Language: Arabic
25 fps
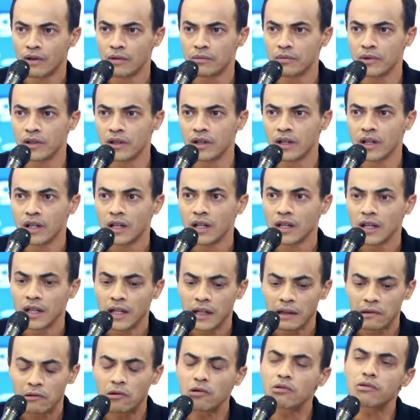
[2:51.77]
فهمني؟
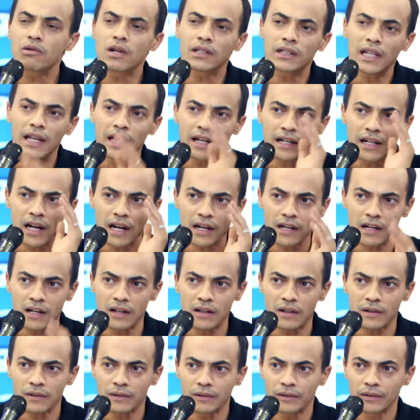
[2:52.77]
خذوا لا طير
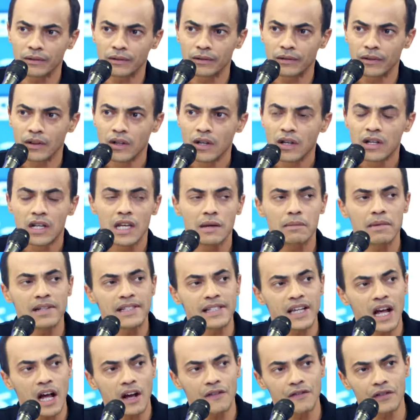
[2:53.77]
قرنك كيما
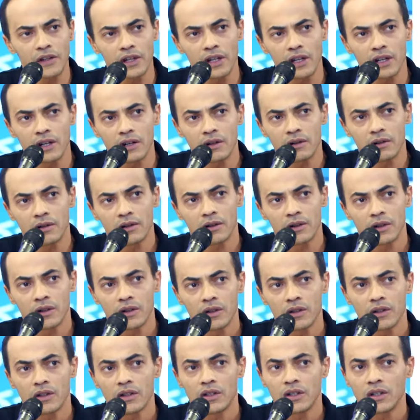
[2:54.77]
الصحفيين
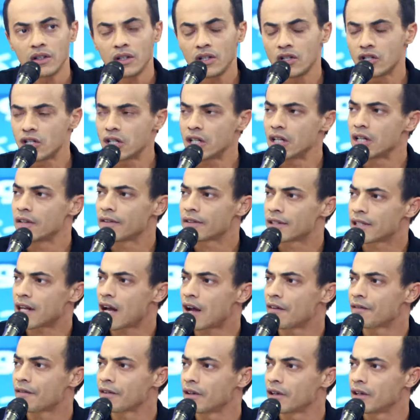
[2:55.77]
أي. يجي
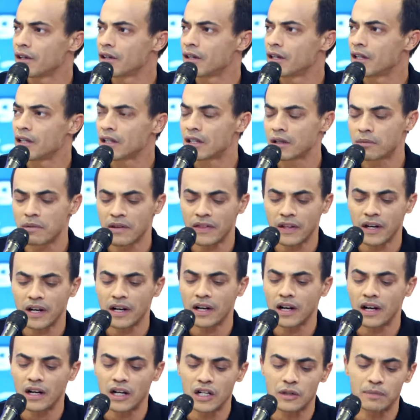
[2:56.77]
الصحفيين انت
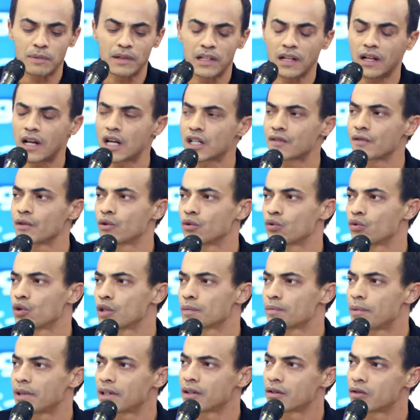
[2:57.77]
مثلا علاش ما تلقاش في
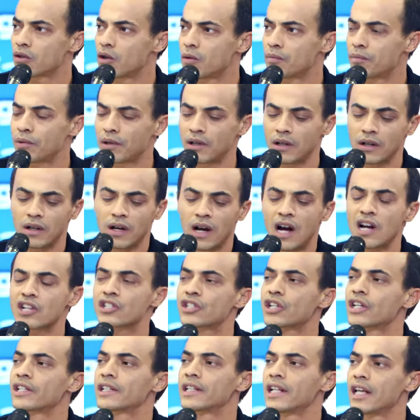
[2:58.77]
تونس بار اكزومبل
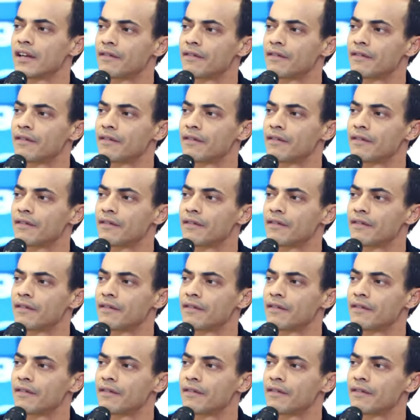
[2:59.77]
10